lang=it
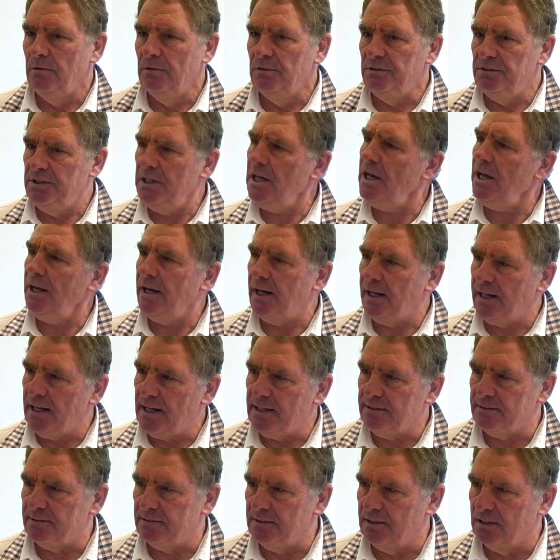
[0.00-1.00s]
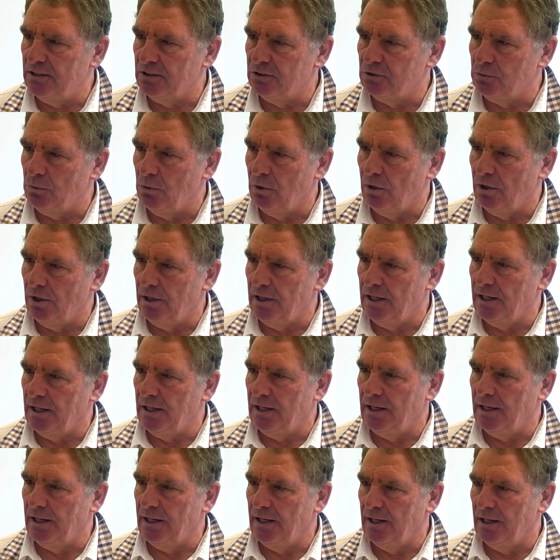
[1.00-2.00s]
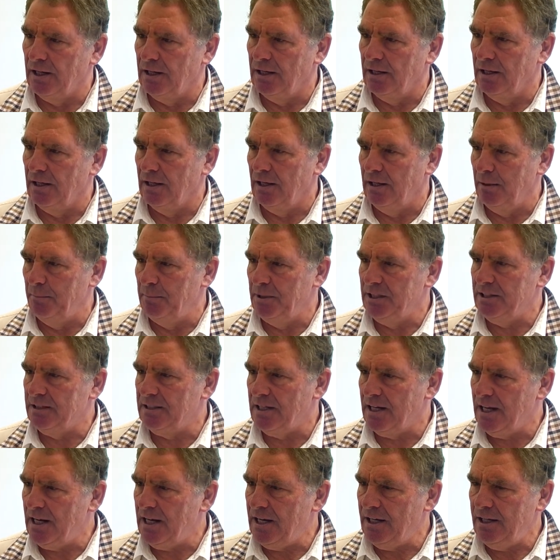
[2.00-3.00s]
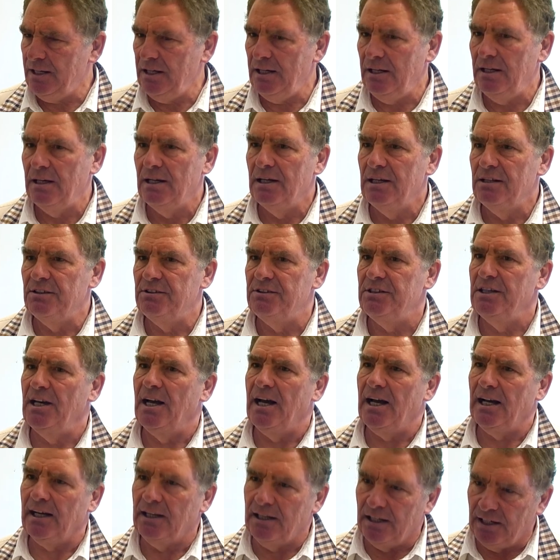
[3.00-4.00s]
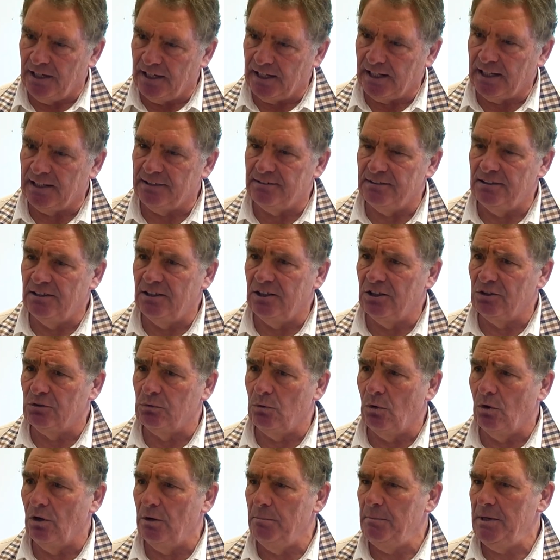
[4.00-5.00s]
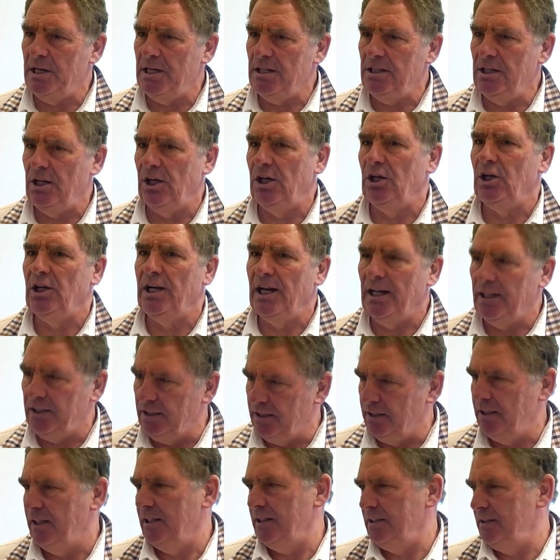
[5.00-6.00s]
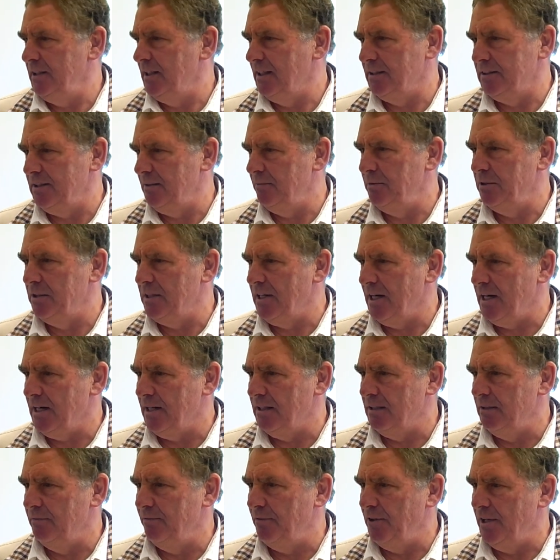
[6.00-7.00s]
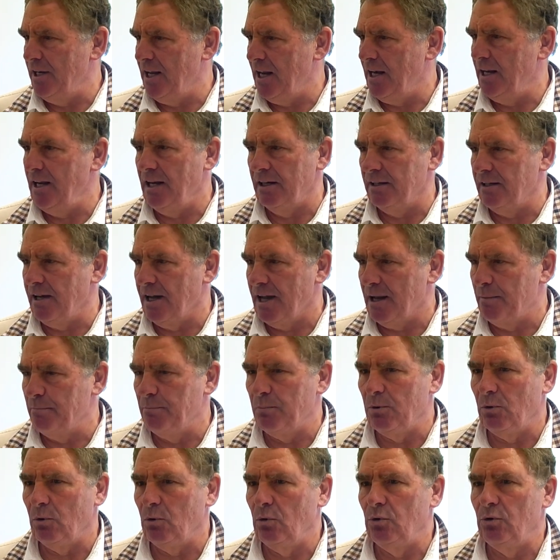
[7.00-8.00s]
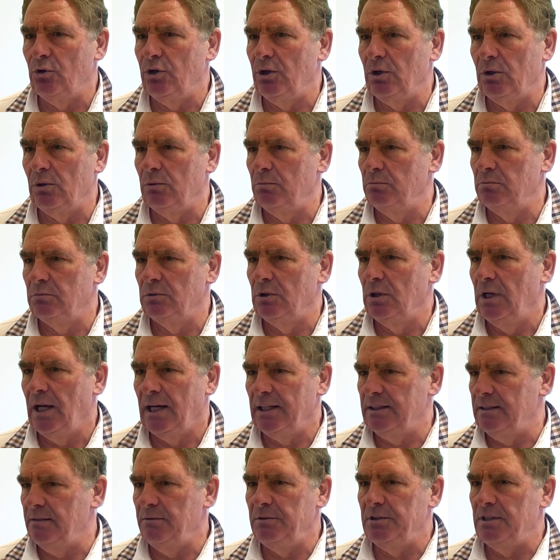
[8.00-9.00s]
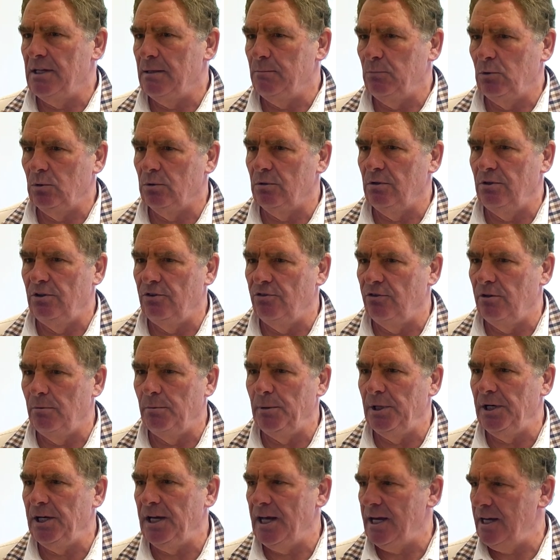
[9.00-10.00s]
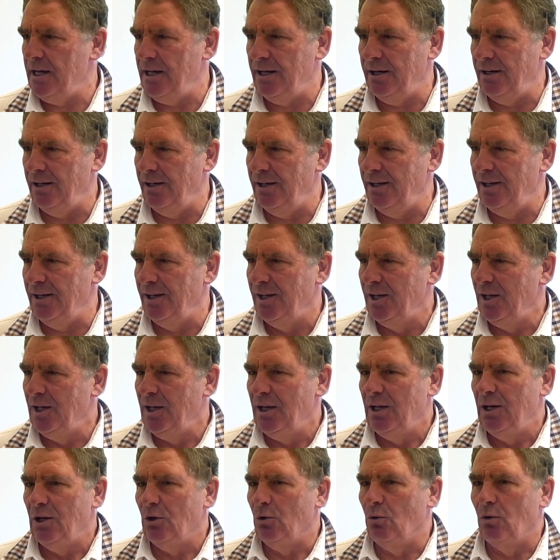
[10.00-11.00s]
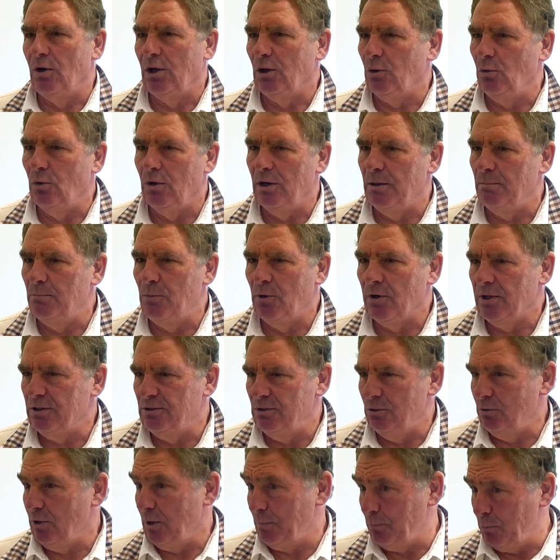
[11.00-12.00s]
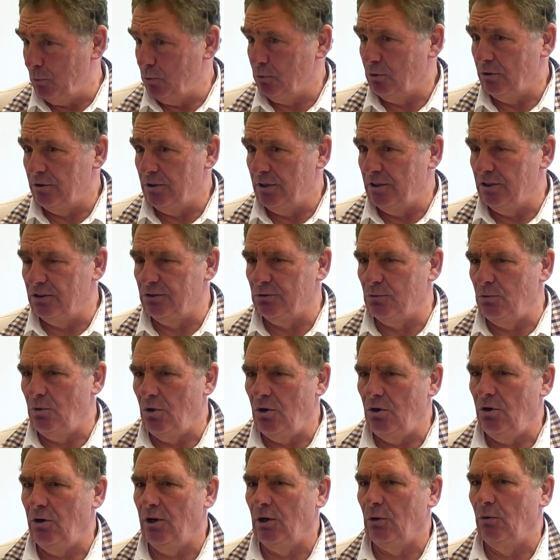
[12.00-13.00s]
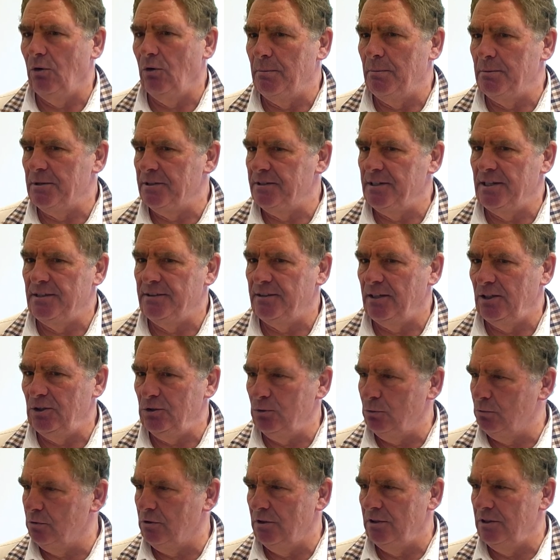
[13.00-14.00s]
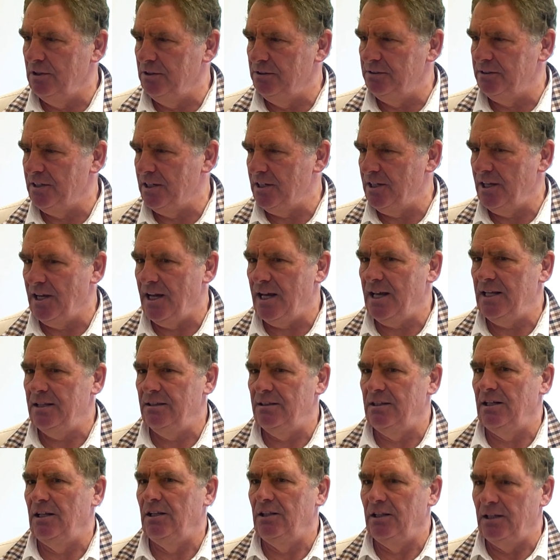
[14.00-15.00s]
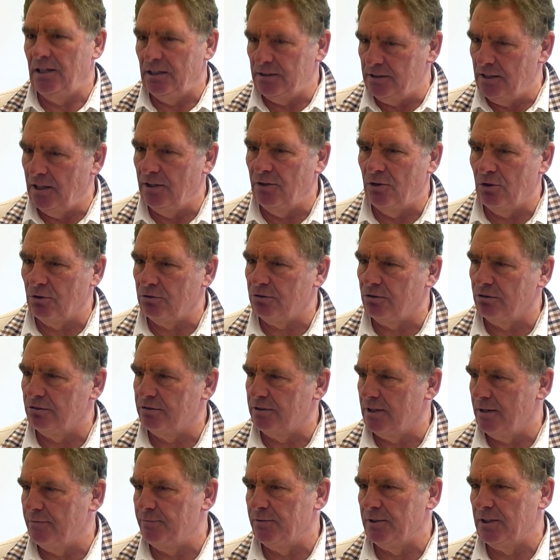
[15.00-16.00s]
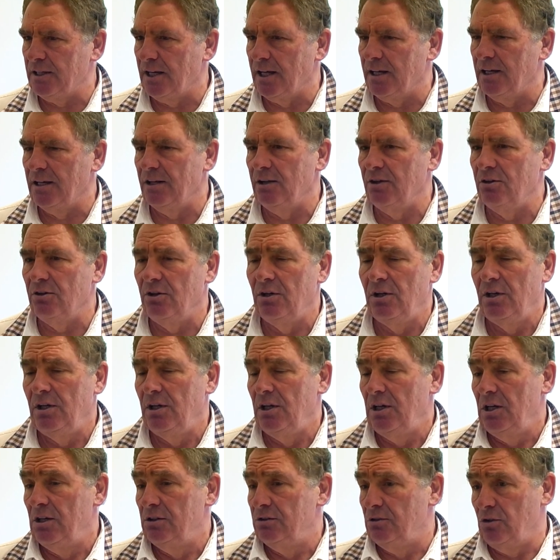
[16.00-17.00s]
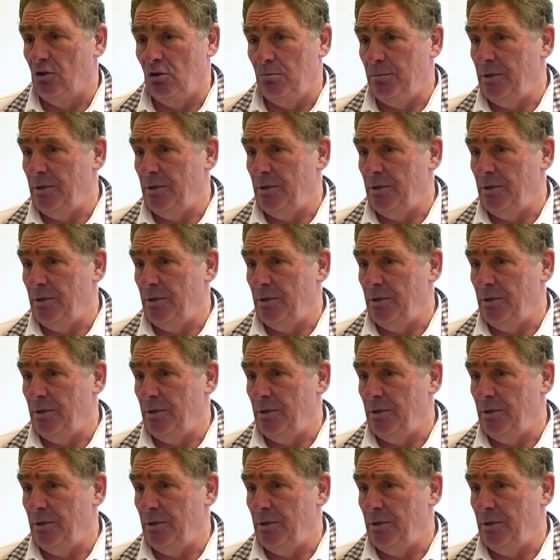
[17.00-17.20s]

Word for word: sia i ragazzi delle scuole eh, elementari sia anche i ragazzi delle scuole medie in, in, in attività di finale al campo, con um, attività multidisciplinari, con la collaborazione appunto delle scuole, presenza di tutti gli insegnanti e, e del nostro staff tecnico. Sono